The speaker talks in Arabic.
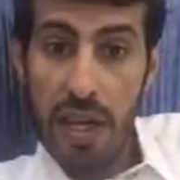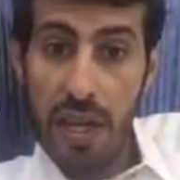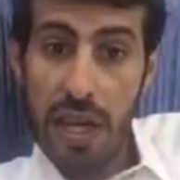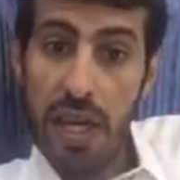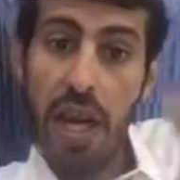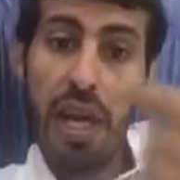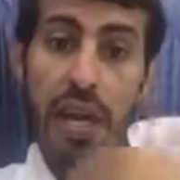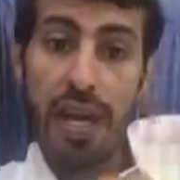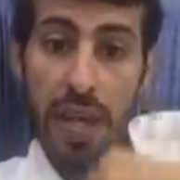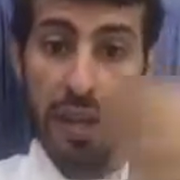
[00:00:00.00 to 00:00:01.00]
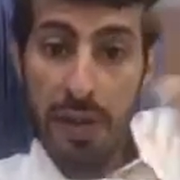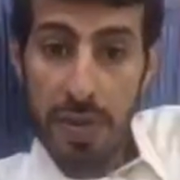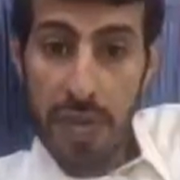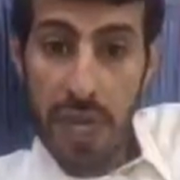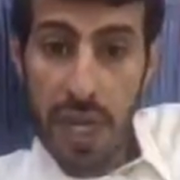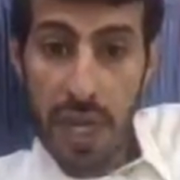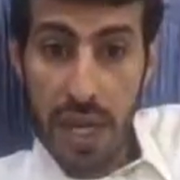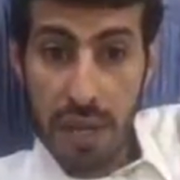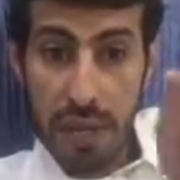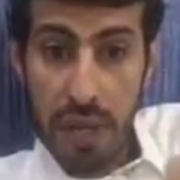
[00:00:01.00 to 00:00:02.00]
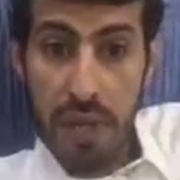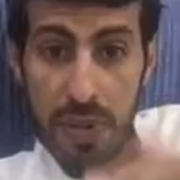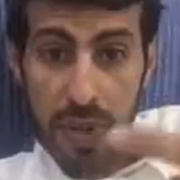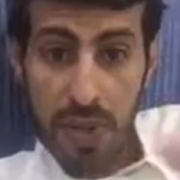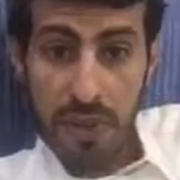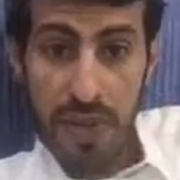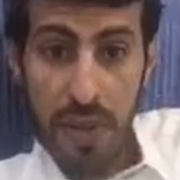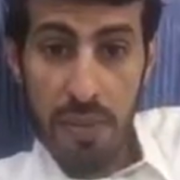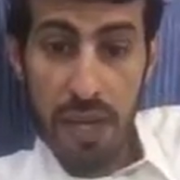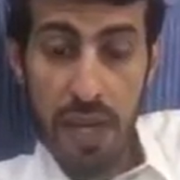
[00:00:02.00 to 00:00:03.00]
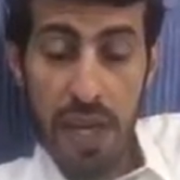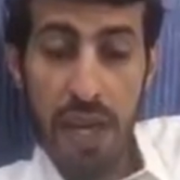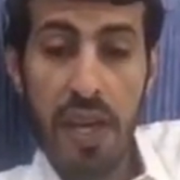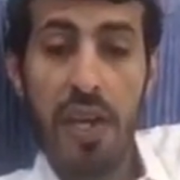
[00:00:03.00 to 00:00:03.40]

احنا يلا الرياض نوصل لك كهرب تبي نوصل لك بالعماريه